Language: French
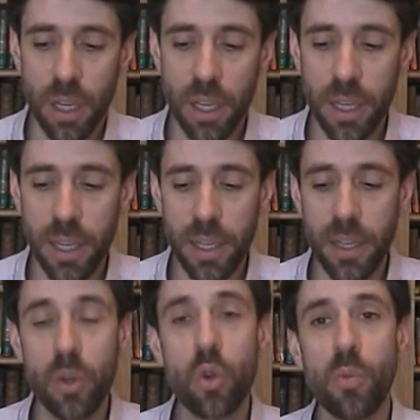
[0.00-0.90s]

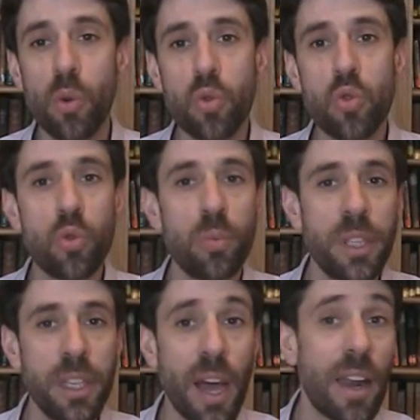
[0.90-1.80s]
et le monde
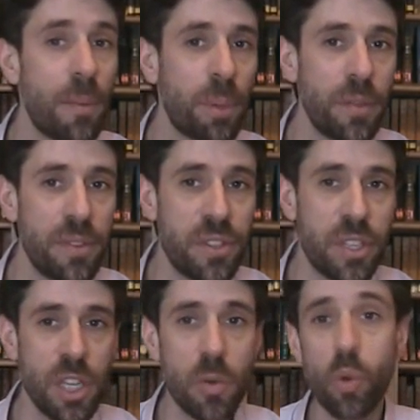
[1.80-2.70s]
soumis à
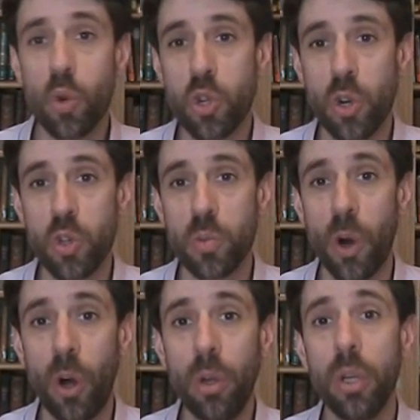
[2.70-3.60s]
l'imprévisible, au
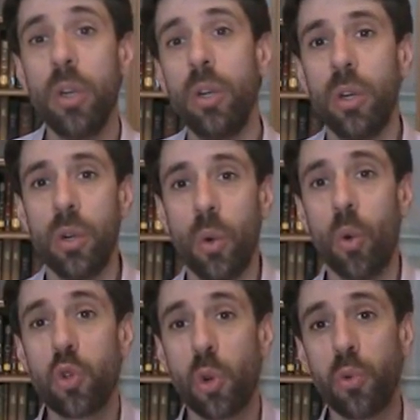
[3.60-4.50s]
changement,
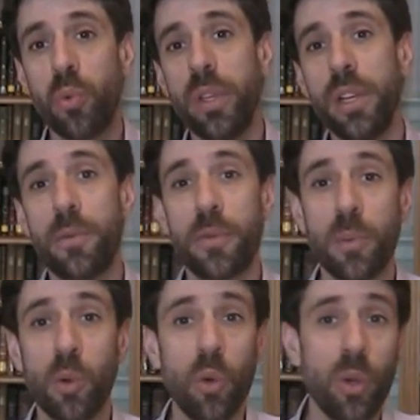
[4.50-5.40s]
Aujourd'hui, il fait
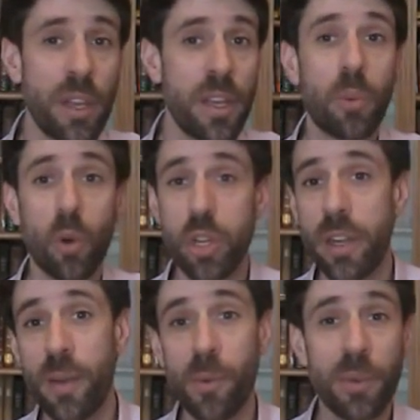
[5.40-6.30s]
beau, l'année prochaine,
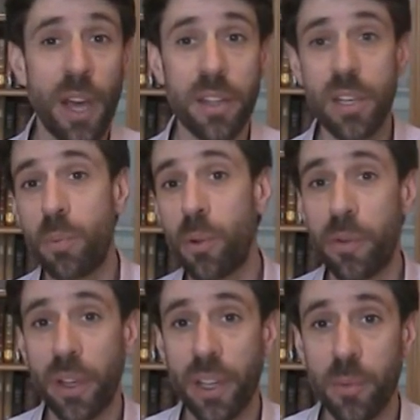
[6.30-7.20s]
à la même date, il peut
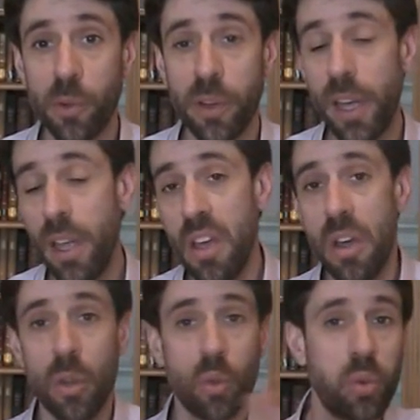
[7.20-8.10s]
faire très mauvais.
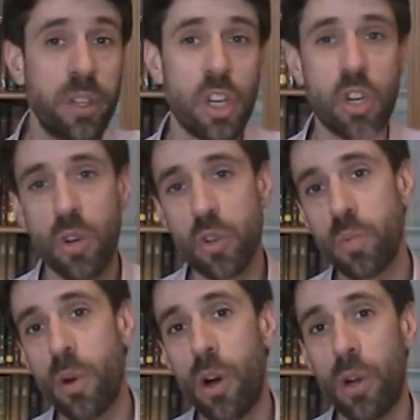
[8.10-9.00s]
Tout est
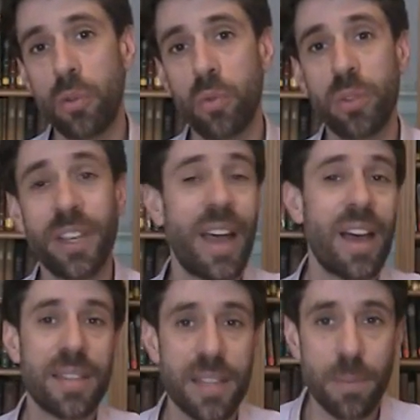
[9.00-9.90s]
changement, tout est
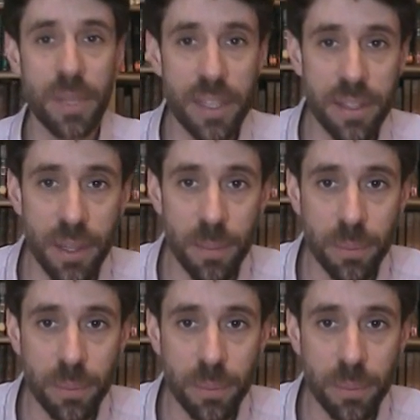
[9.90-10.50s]
instabilité.